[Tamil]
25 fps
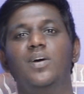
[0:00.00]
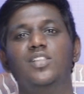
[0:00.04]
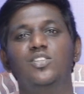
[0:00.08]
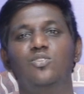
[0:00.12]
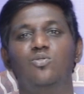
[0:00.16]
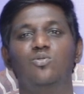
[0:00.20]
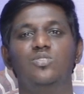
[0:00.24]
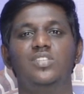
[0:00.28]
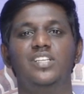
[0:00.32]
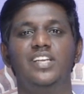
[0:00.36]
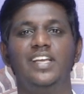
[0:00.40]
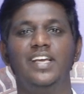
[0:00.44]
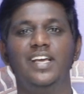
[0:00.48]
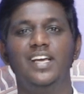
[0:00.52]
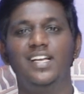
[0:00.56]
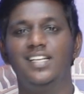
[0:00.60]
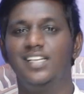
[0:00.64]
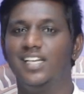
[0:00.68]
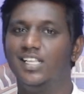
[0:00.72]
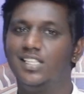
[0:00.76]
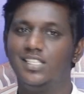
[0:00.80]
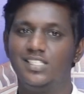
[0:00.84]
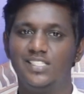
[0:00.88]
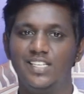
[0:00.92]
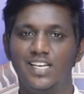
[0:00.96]
பார்த்து கொடுத்துட்டீங்க
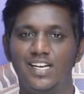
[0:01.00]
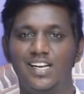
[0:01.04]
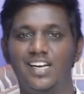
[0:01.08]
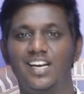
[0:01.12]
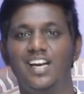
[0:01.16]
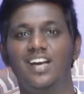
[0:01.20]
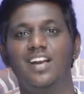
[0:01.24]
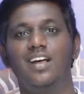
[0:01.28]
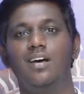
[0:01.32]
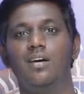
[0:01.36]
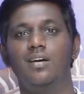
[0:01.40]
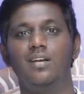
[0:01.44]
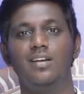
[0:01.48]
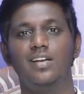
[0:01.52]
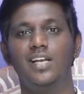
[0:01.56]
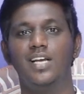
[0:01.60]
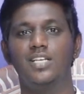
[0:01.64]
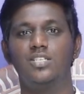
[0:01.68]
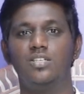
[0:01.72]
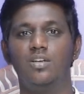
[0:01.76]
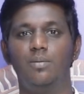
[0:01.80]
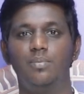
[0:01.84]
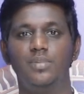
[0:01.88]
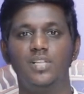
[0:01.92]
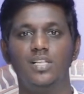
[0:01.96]
நேற்று சேரன் நான்
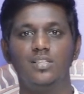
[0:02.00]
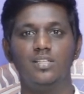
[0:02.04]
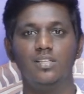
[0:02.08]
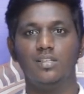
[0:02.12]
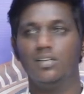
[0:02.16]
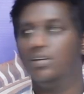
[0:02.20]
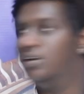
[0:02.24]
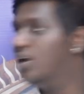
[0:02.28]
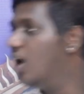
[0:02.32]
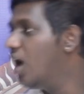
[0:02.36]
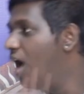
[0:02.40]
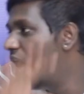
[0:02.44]
ரியாக்ஷன் அப்படி தான் இருந்தது